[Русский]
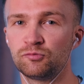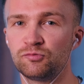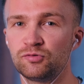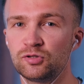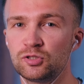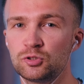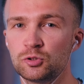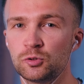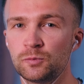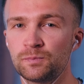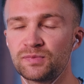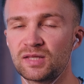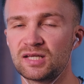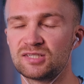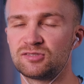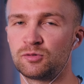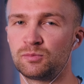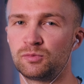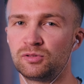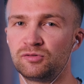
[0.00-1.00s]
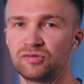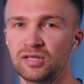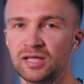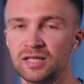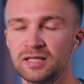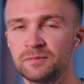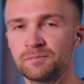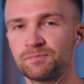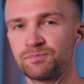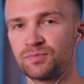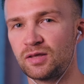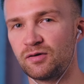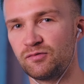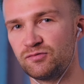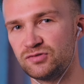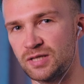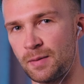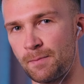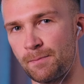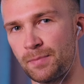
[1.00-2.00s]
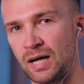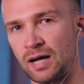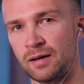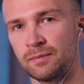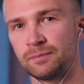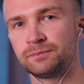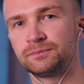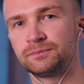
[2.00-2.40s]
видео. А с вами был Евгений. Всем пока.